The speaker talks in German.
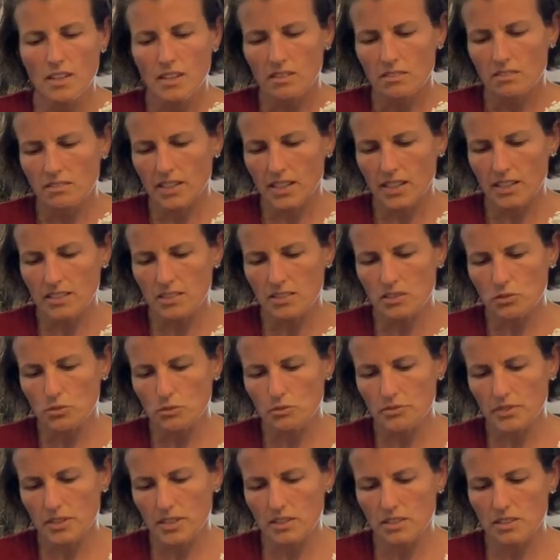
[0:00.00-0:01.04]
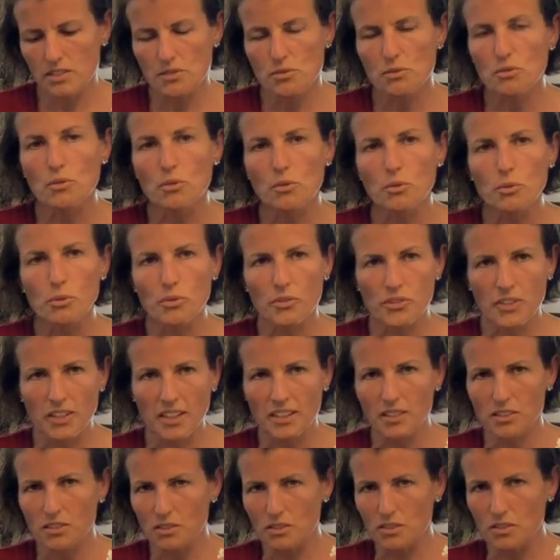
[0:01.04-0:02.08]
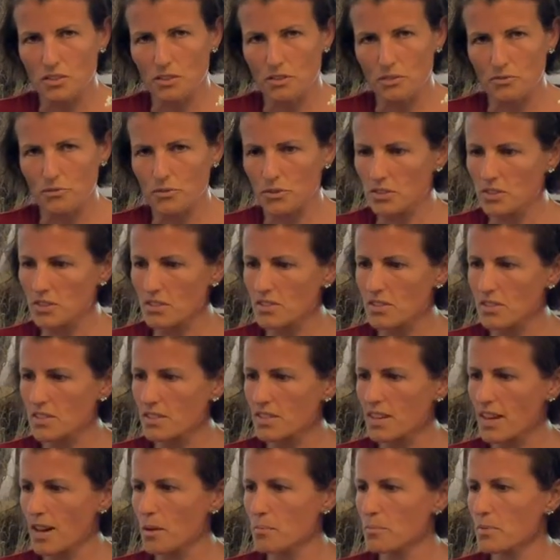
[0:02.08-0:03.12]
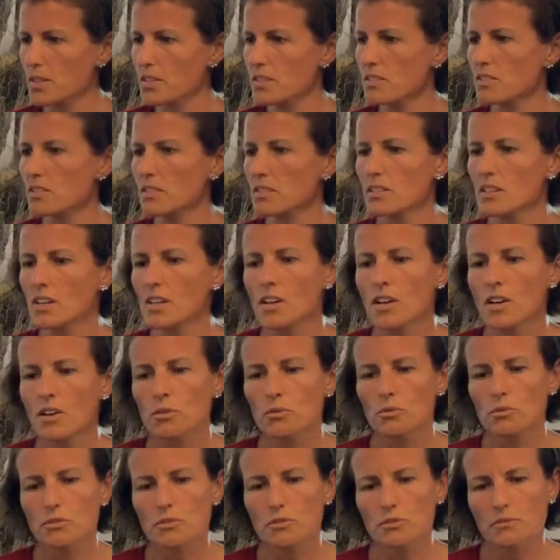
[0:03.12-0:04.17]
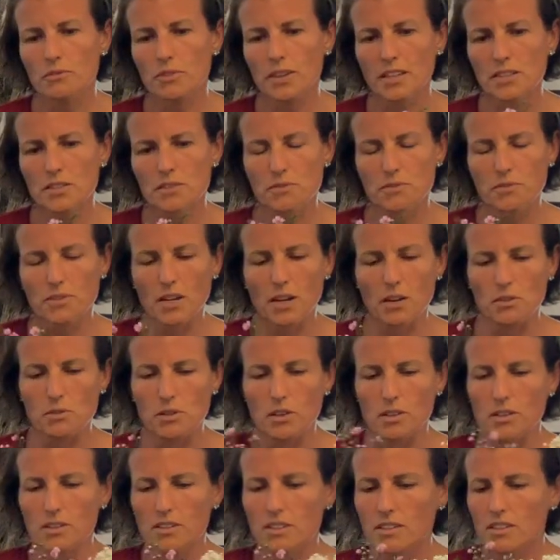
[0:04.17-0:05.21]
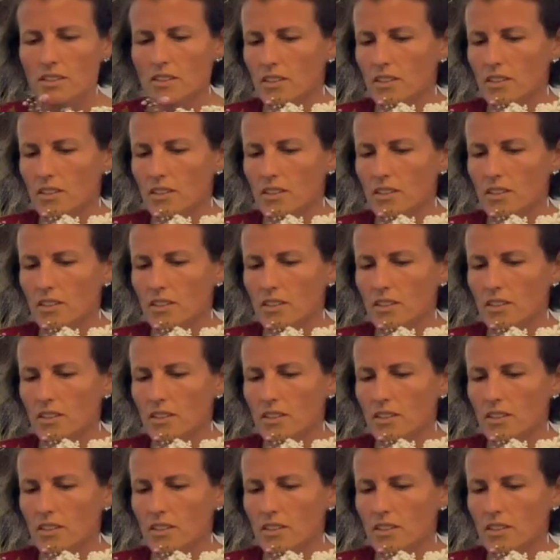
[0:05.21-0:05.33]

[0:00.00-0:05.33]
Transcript: weil die dürfen ja nicht so groß sein äh, für dieses Haarbändchen. Und Waxflower.